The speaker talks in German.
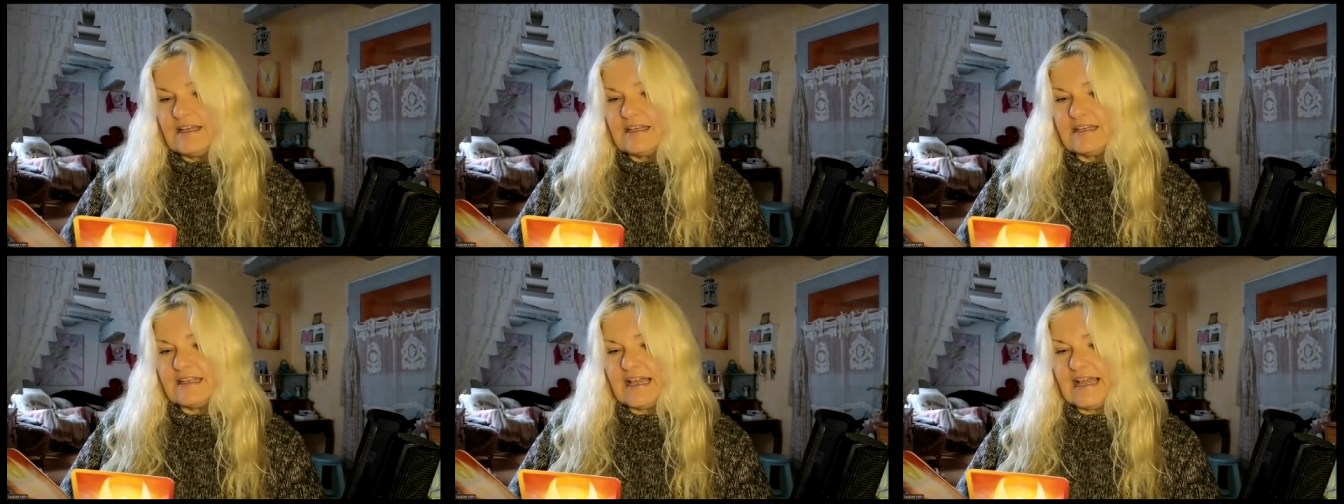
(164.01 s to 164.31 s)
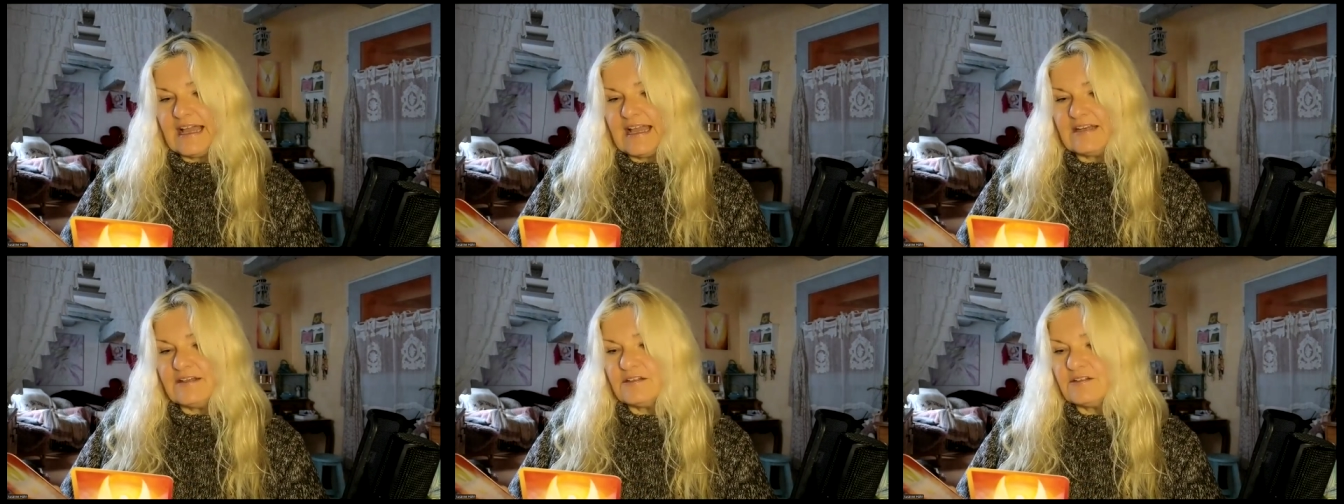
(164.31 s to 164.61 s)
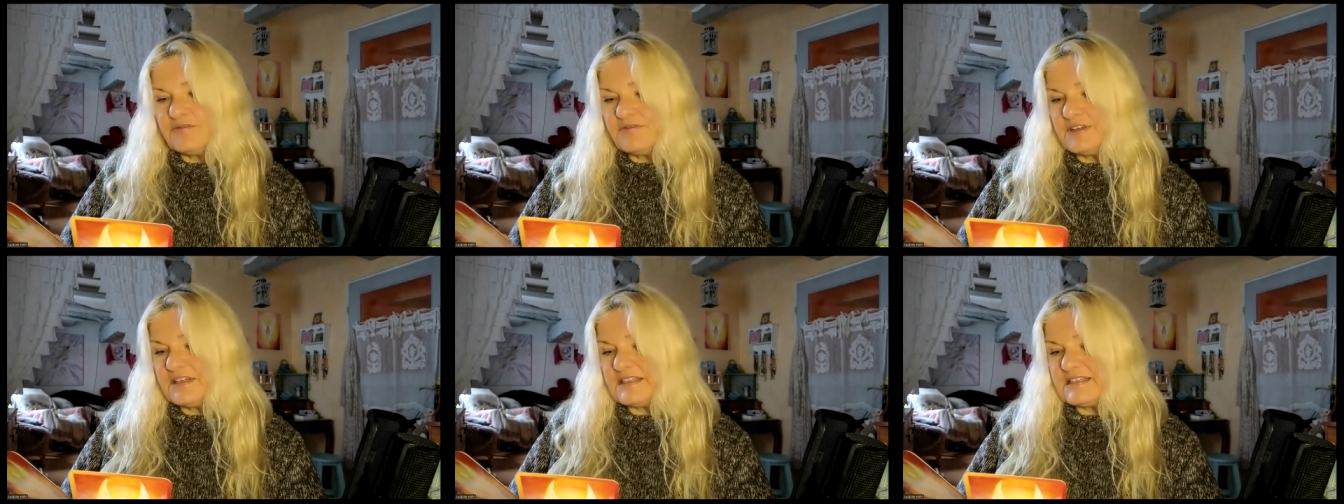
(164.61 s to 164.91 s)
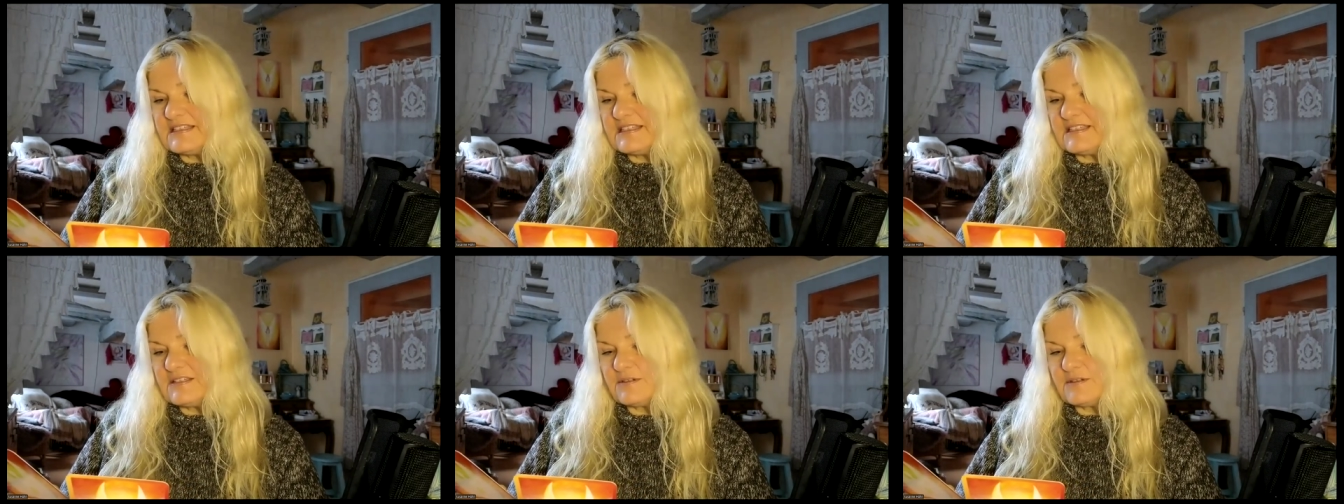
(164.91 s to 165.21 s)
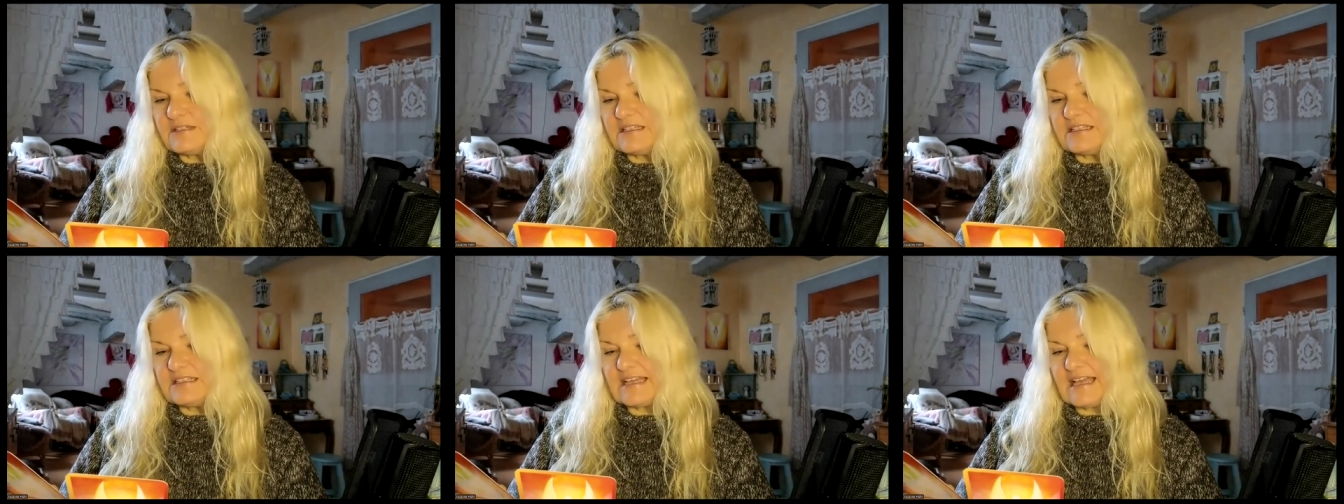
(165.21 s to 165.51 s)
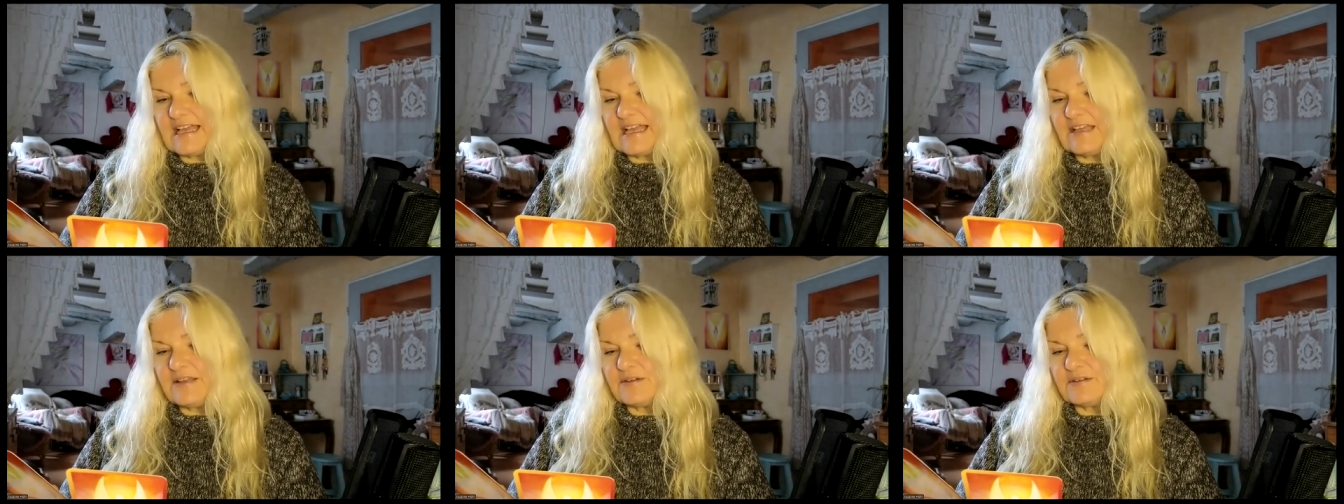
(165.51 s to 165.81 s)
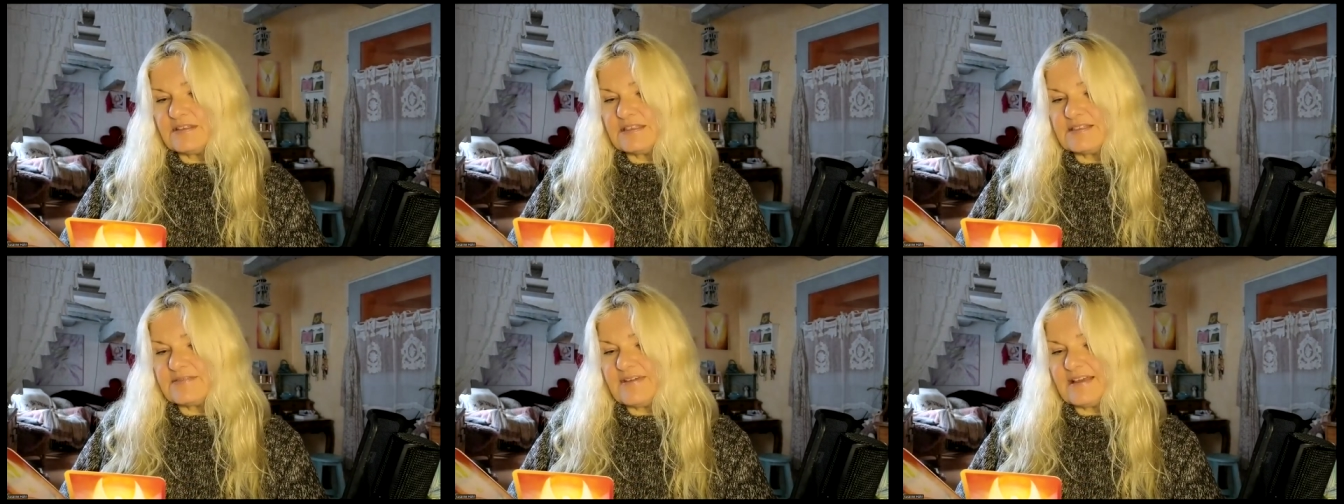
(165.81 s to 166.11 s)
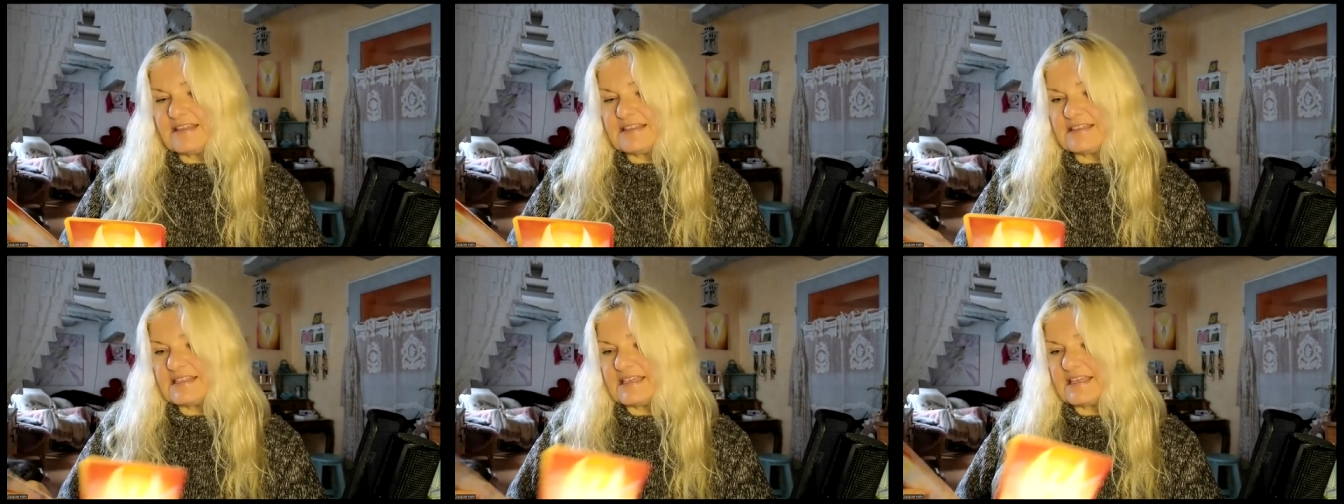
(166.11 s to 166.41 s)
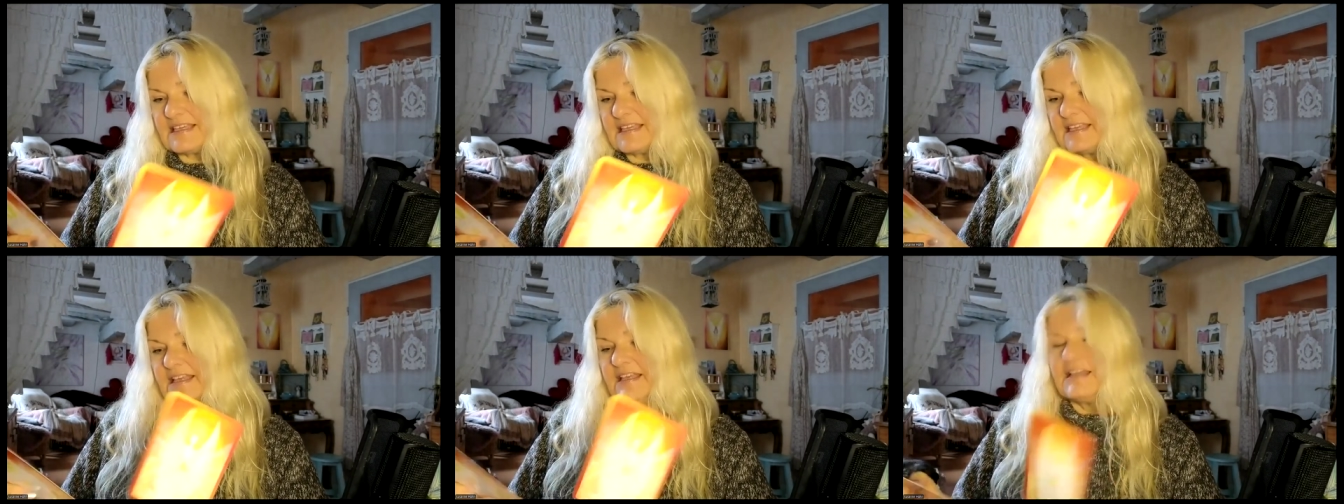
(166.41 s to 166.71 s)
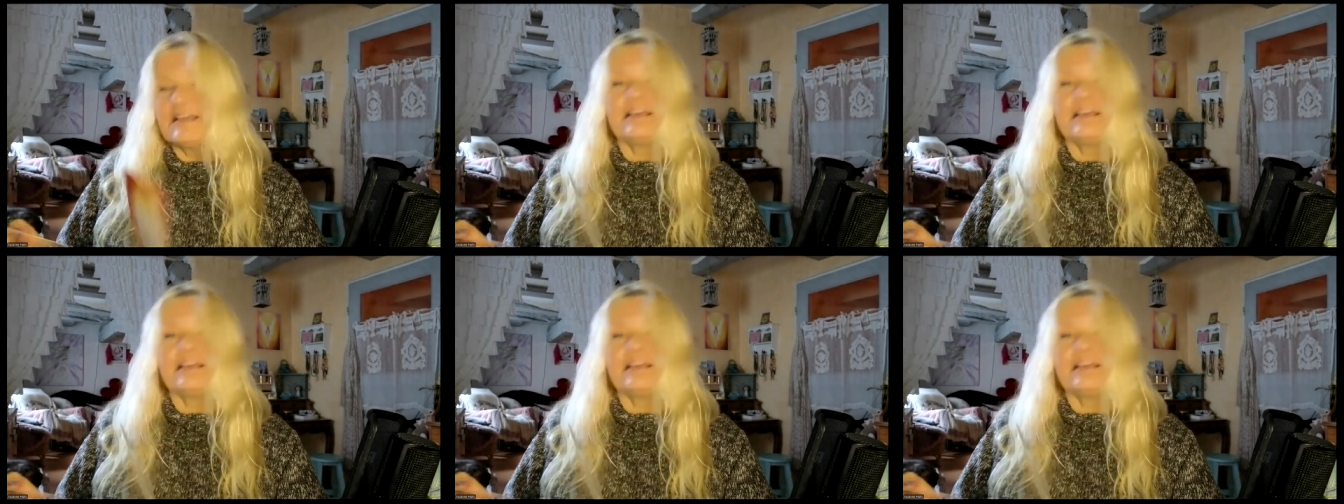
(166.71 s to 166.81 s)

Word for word: die 41 und die 23.